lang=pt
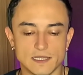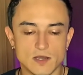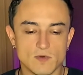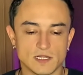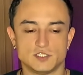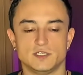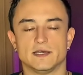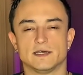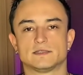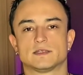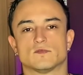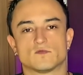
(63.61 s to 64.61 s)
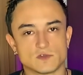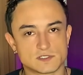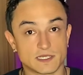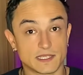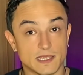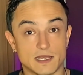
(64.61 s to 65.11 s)
Não adianta
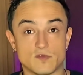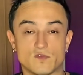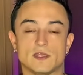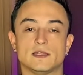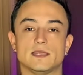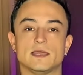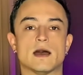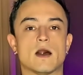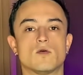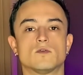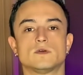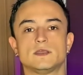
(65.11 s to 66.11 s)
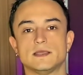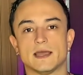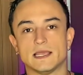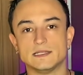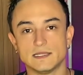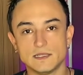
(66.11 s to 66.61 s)
você querer vender algo que
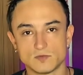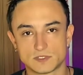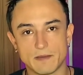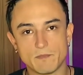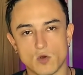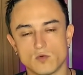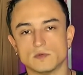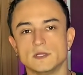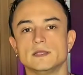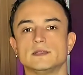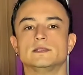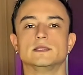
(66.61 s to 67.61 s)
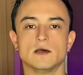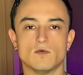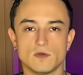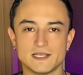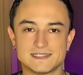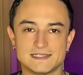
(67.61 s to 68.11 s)
ainda não tá bom.
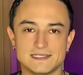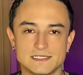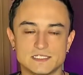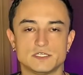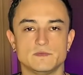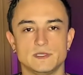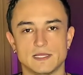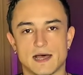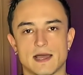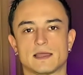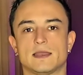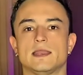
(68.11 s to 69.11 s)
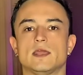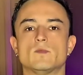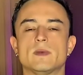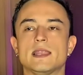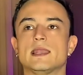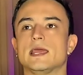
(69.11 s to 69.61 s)
Não existe milagre.
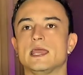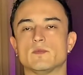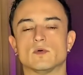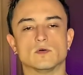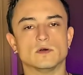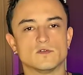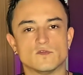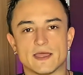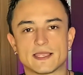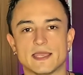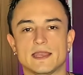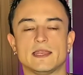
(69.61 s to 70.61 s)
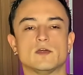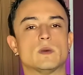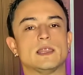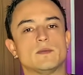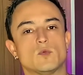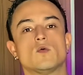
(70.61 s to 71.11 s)
Nenhuma label vai querer,
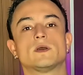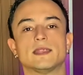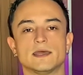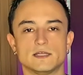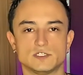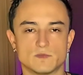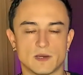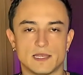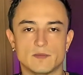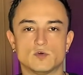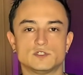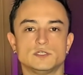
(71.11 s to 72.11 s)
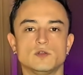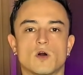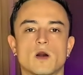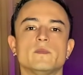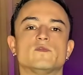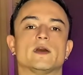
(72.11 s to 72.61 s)
nenhuma label grande, uma label de
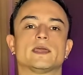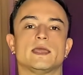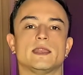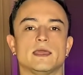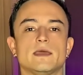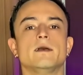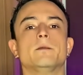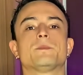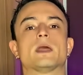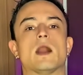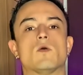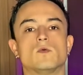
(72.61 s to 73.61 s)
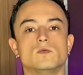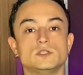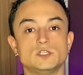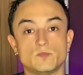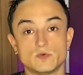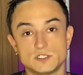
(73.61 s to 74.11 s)
nome vai querer algum
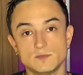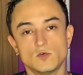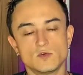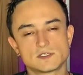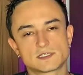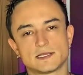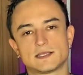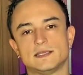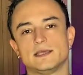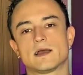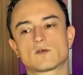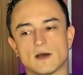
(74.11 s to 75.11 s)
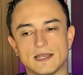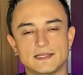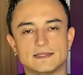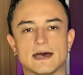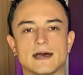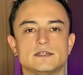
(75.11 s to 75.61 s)
tipo de música que a
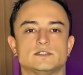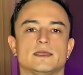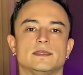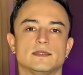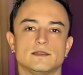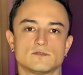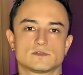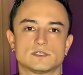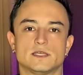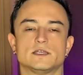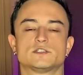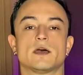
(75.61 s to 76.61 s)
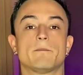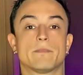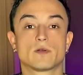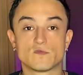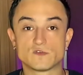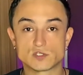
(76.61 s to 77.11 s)
qualidade ainda não seja
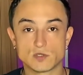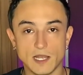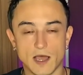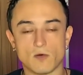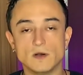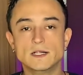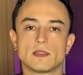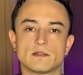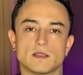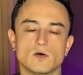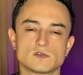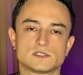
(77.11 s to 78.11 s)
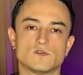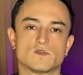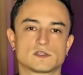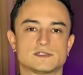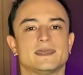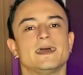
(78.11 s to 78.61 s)
profissional. Então, se
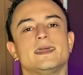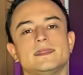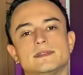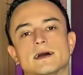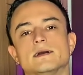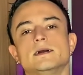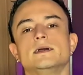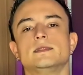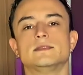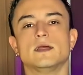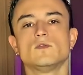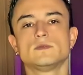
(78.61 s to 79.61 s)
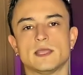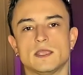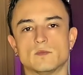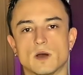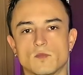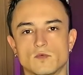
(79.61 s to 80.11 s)
você ainda não
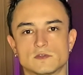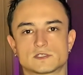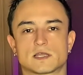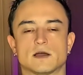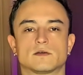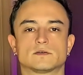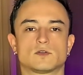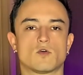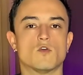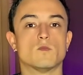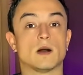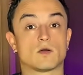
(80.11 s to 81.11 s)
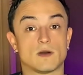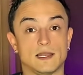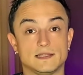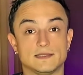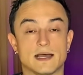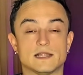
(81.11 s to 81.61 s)
tem uma música com uma
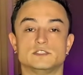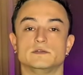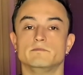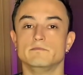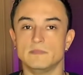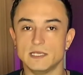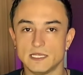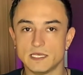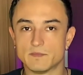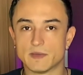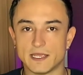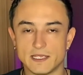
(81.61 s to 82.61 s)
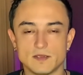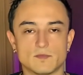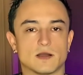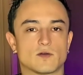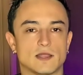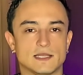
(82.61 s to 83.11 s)
qualidade mínima aí,
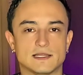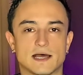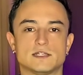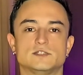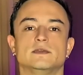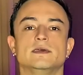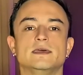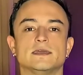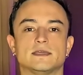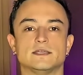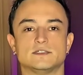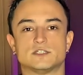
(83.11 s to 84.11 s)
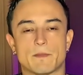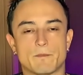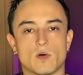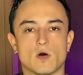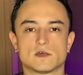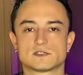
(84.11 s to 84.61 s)
uma qualidade que já
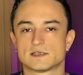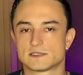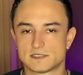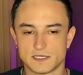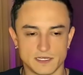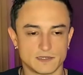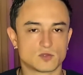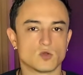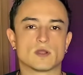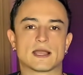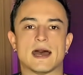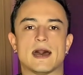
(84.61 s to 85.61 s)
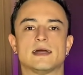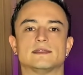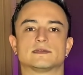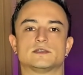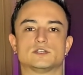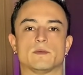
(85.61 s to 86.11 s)
possa ser
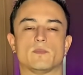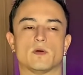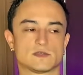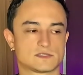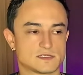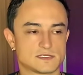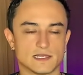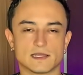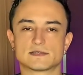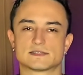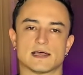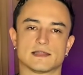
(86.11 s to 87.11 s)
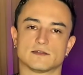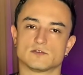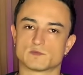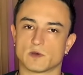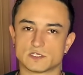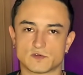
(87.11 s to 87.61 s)
tocada, que já possa ser lançada no
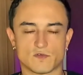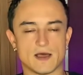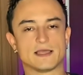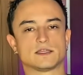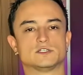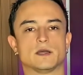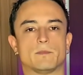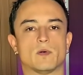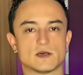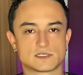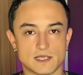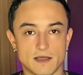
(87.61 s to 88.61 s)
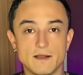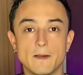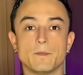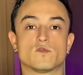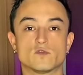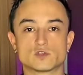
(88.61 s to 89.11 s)
Spotify, que já possa
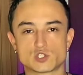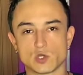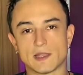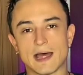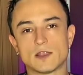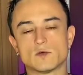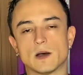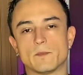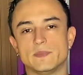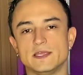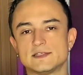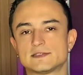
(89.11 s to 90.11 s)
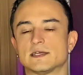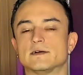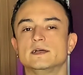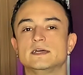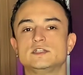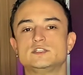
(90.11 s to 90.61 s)
funcionar numa
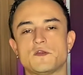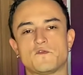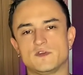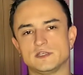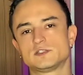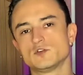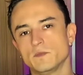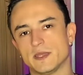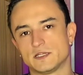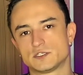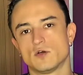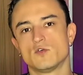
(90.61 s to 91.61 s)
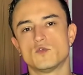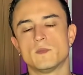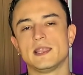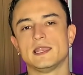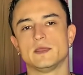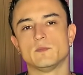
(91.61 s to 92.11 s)
pista, dificilmente
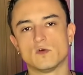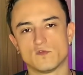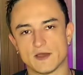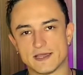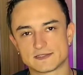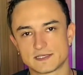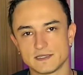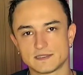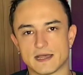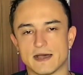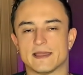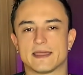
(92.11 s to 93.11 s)
alguma label vai aceitar.